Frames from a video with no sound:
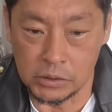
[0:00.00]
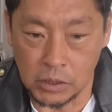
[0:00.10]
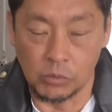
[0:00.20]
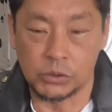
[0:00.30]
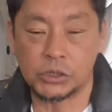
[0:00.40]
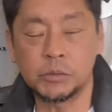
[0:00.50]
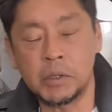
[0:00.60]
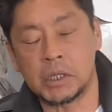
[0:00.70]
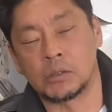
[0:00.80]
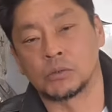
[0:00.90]
すけど
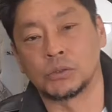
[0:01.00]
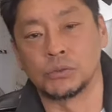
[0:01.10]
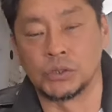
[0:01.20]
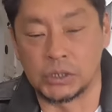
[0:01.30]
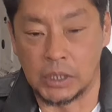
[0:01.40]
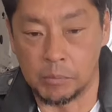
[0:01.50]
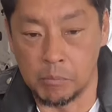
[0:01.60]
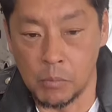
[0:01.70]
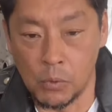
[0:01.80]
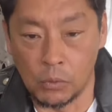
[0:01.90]
全ての数値が
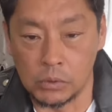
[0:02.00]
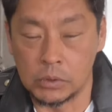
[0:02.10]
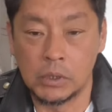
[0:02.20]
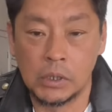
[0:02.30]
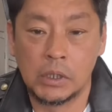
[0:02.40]
もう